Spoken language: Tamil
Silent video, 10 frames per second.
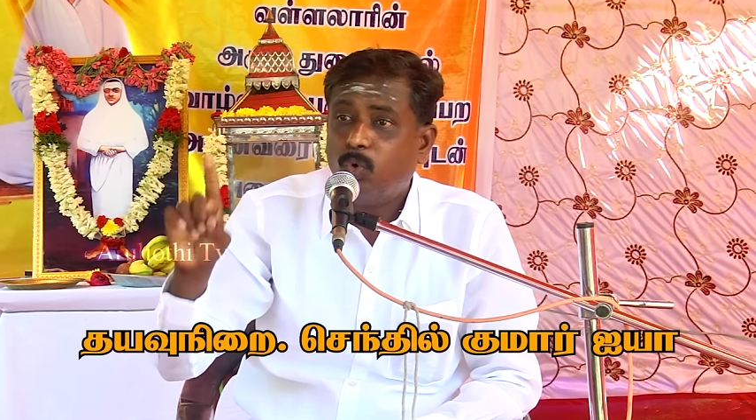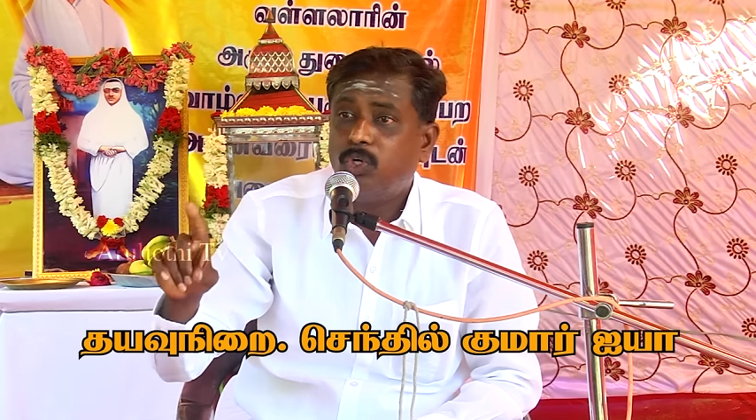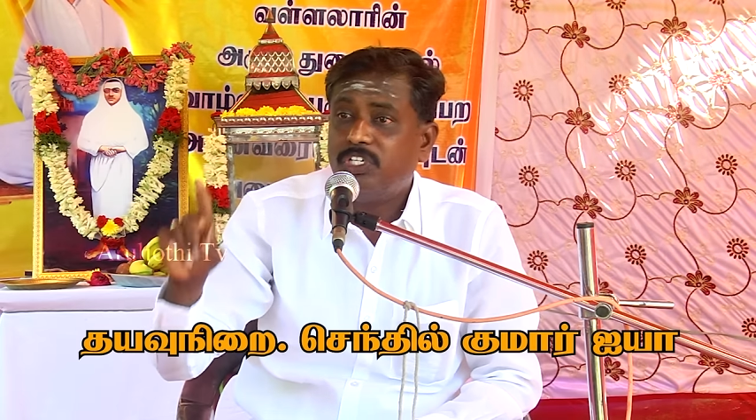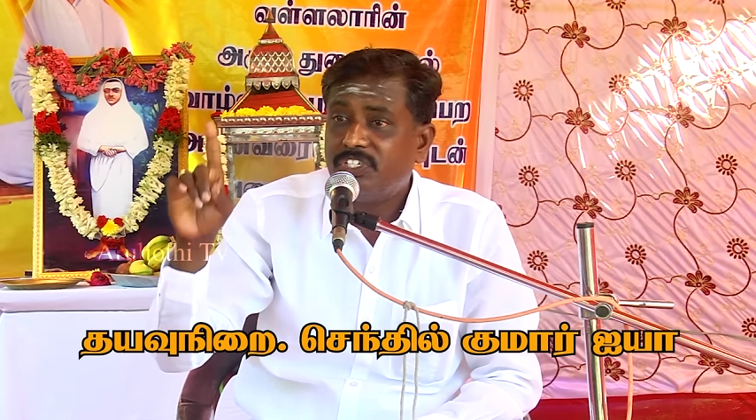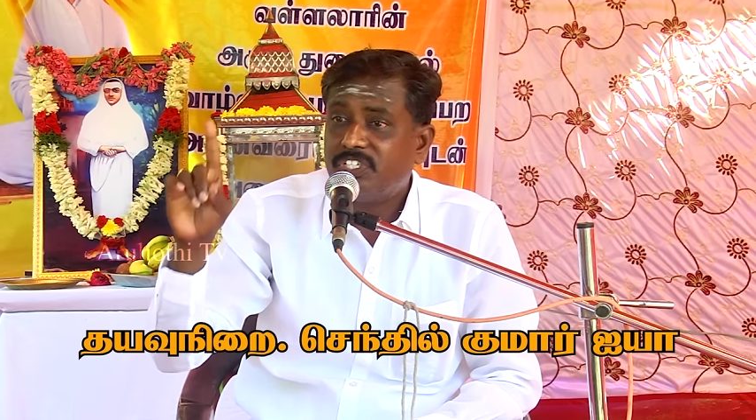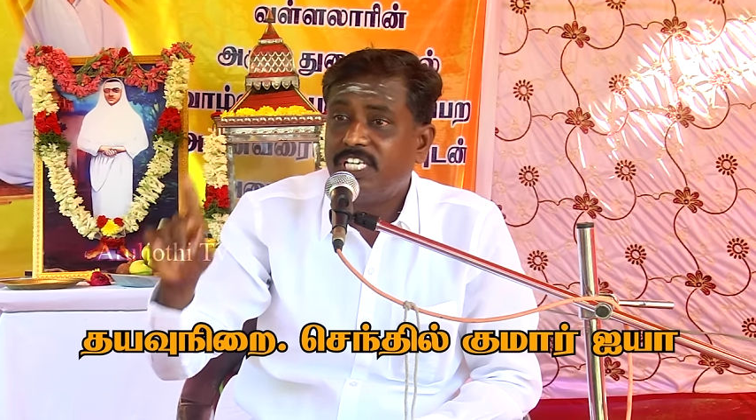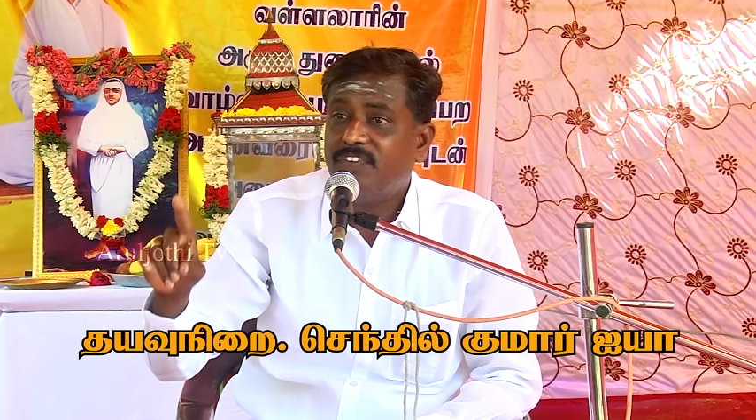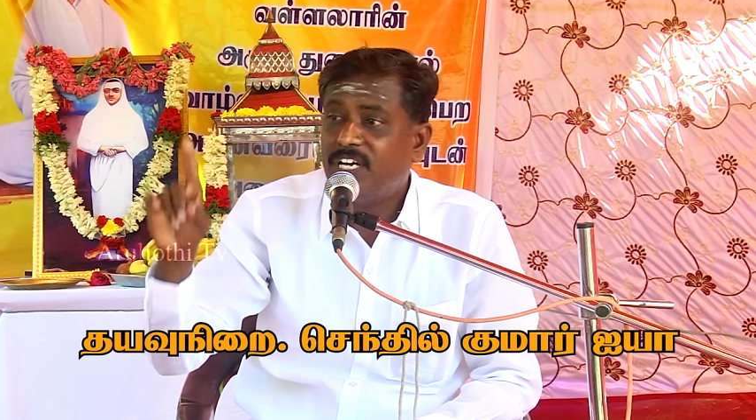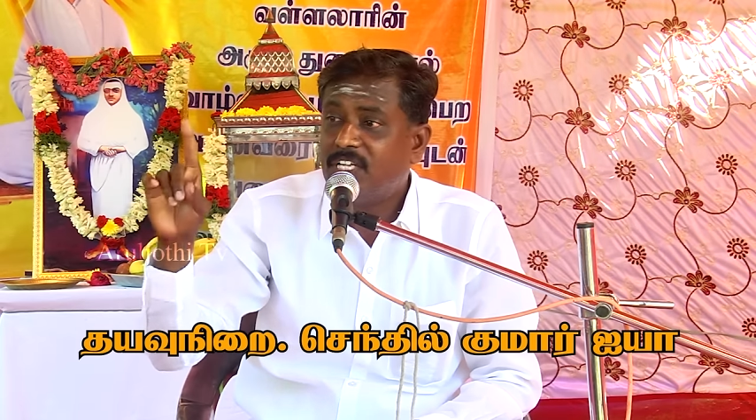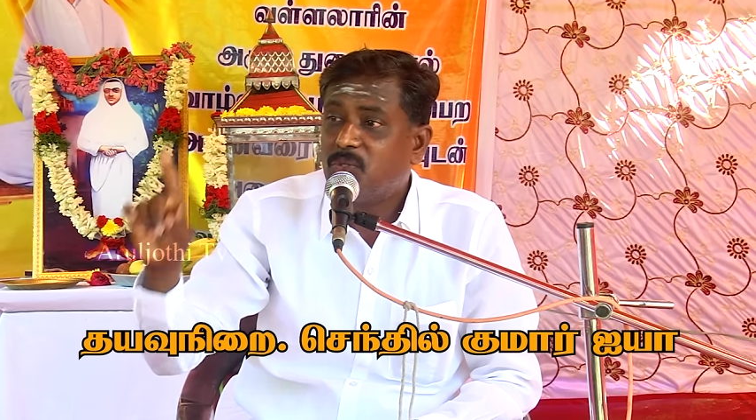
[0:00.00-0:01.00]
ஒரு
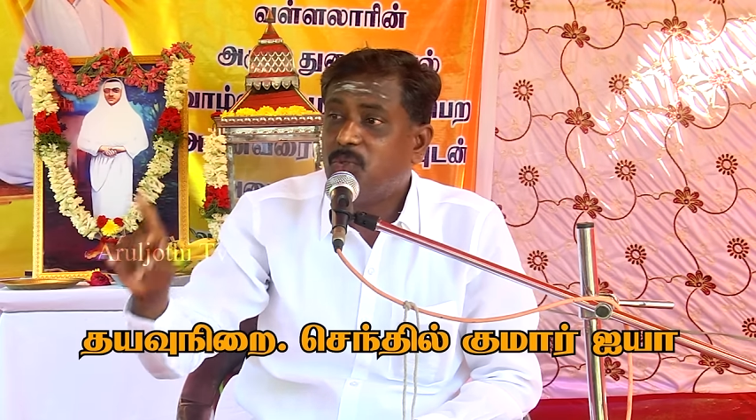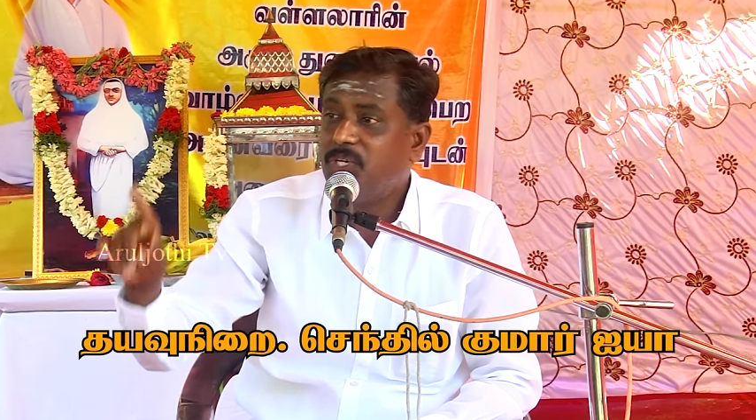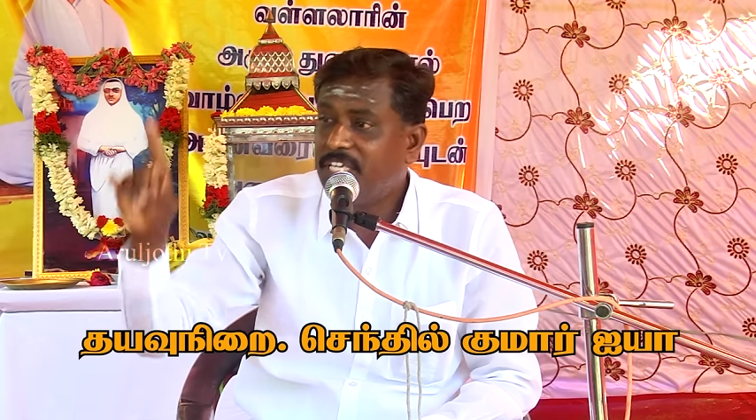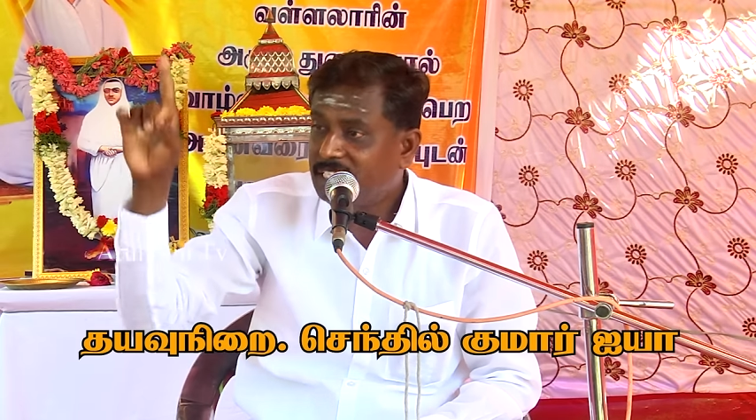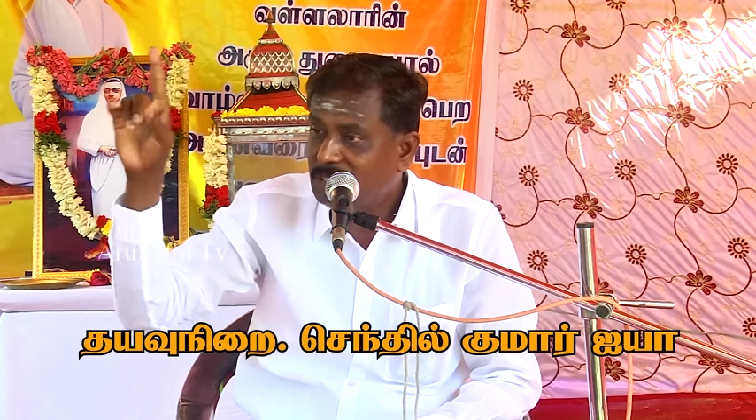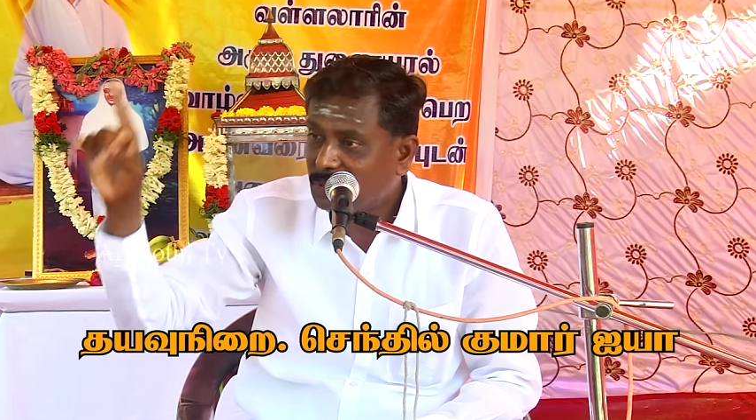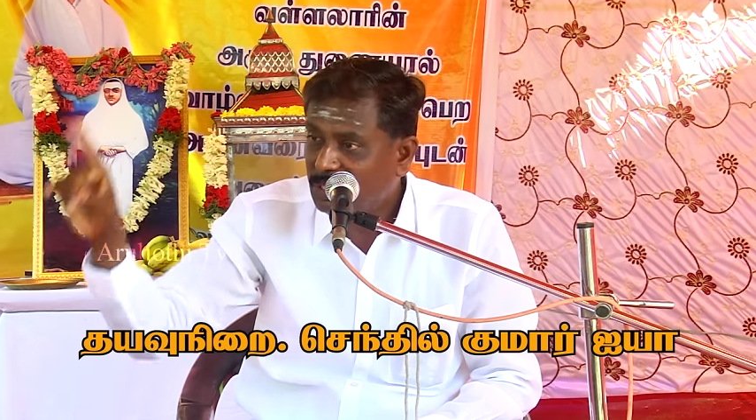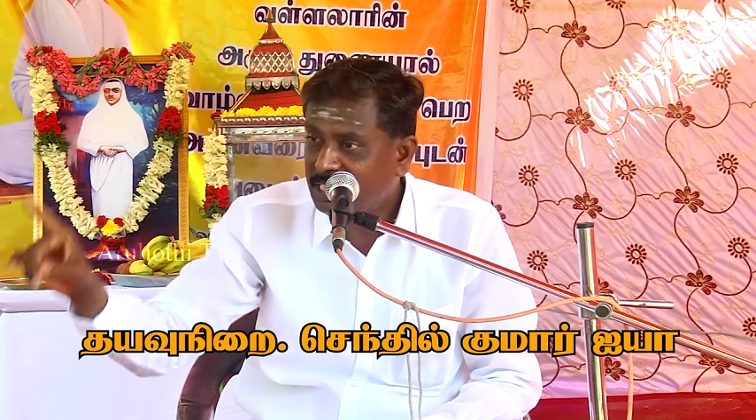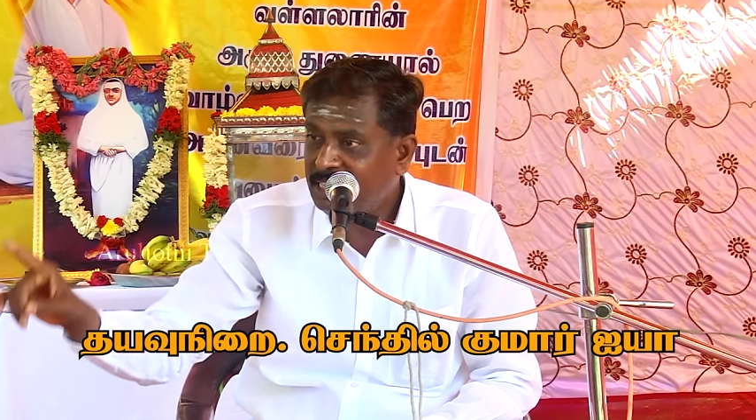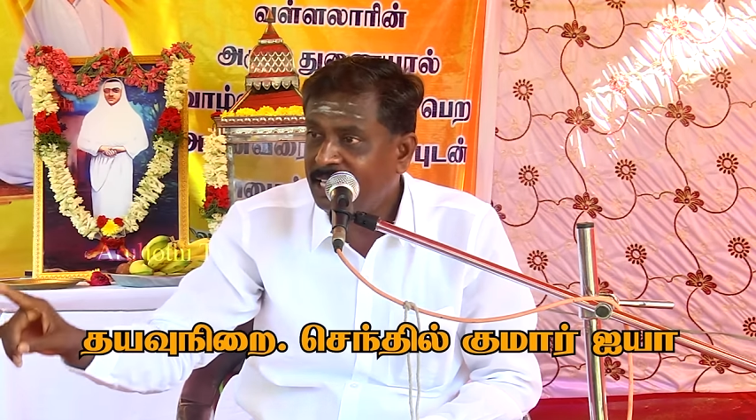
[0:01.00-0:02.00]
சிவ துரிய
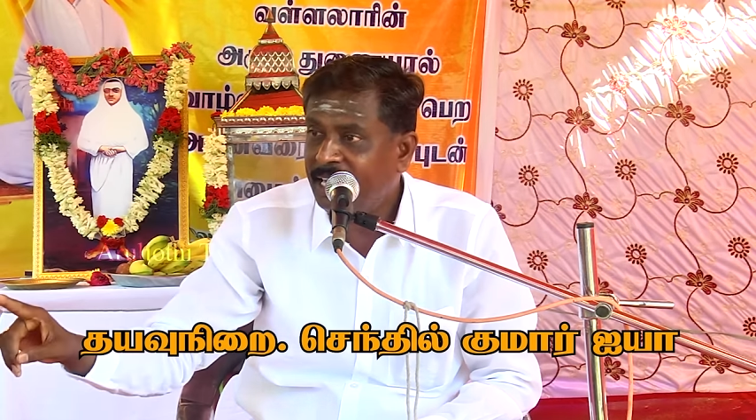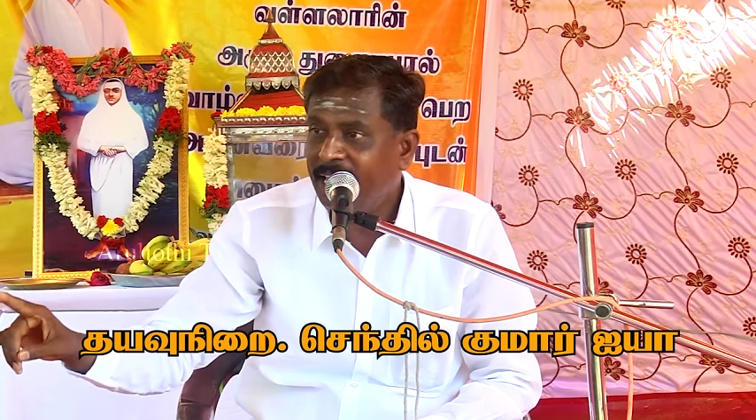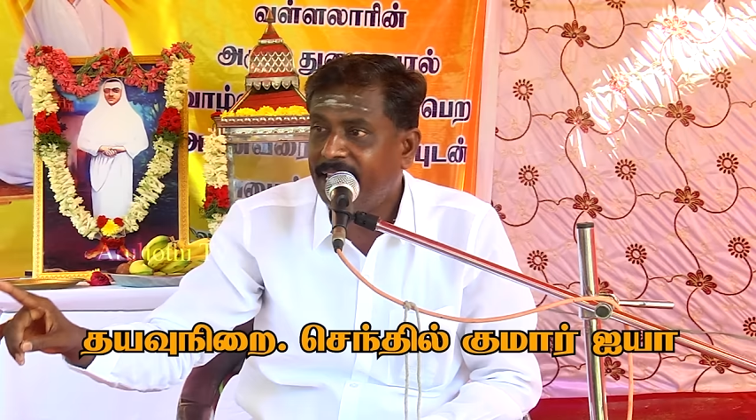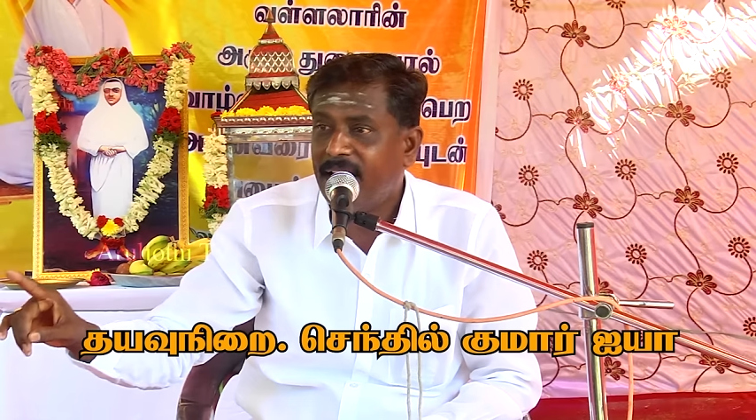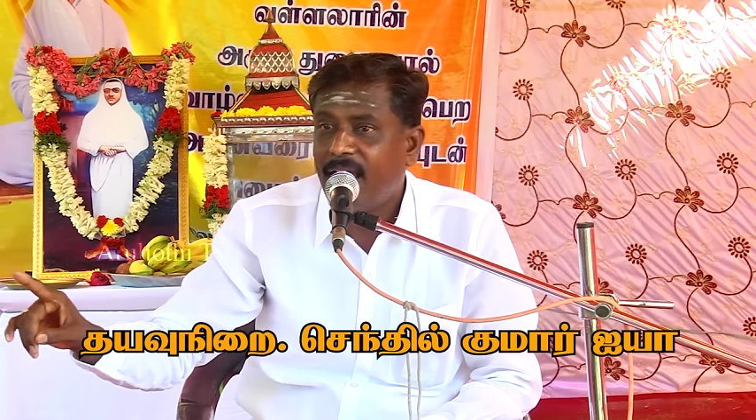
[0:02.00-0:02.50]
சுகந்தனை